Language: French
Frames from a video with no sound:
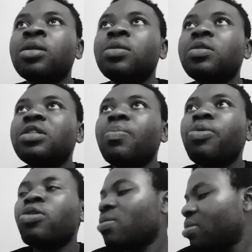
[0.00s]
Donc, c'est un
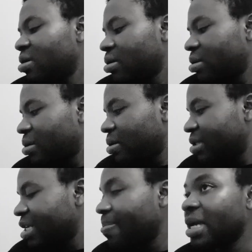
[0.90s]
peu comme, je euh, je
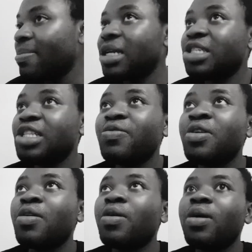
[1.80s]
sais pas, imaginez,
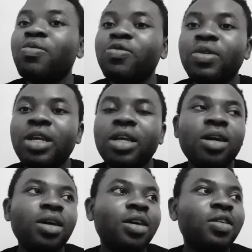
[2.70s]
euh, vous voulez,
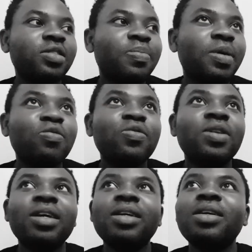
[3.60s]
euh, je sais pas, vous
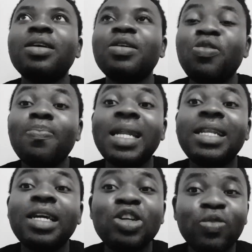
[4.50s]
voulez une
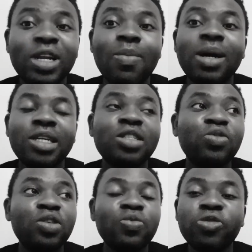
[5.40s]
batterie, de, la batterie de
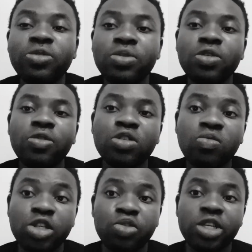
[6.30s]
votre, de, votre
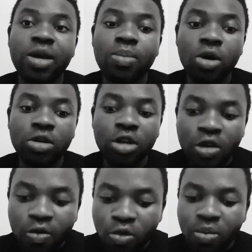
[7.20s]
voiture qui est morte.
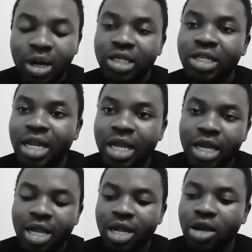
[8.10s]
Vous branchez
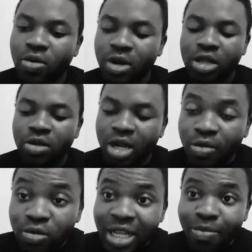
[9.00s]
les, les, connecteurs,
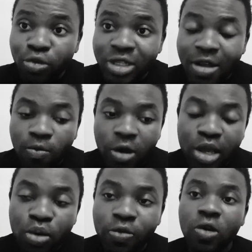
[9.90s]
vous, vous
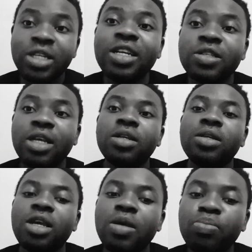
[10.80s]
envoyez une forte
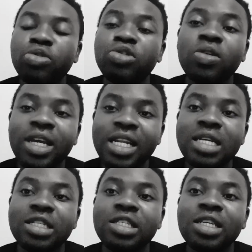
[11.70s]
euh, impulsion
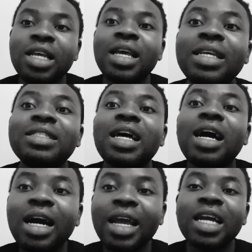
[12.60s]
énergétique.
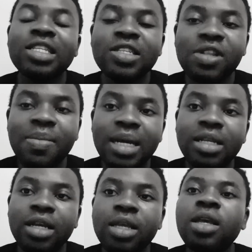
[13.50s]
Ça réactive la
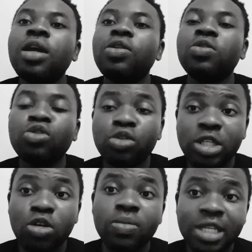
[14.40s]
batterie. Donc, c'est
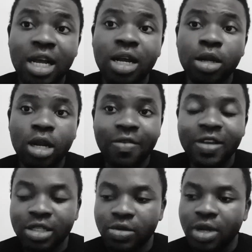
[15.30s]
aussi comme ça
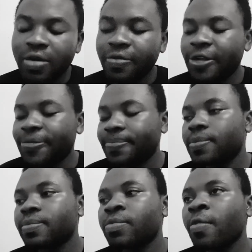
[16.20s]
avec cela, en fait.
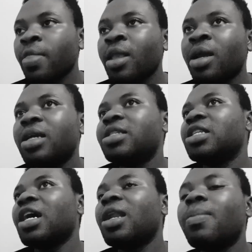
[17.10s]
Et
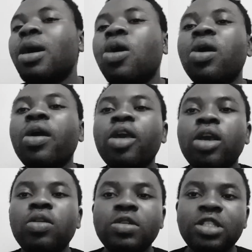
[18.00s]
généralement, on
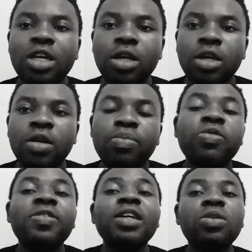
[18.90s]
recueille le sang
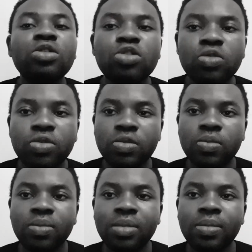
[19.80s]
pour faire d'autres choses.
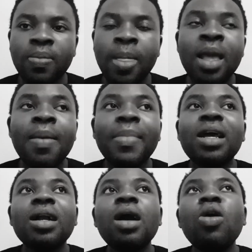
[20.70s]

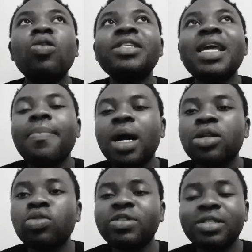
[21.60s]
Maintenant, quand on demande
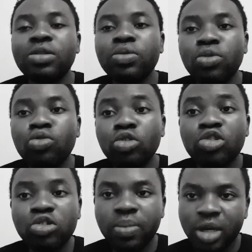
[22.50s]

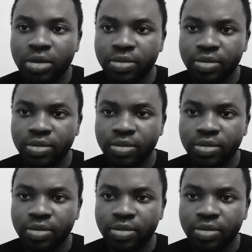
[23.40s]
l'ossement, le,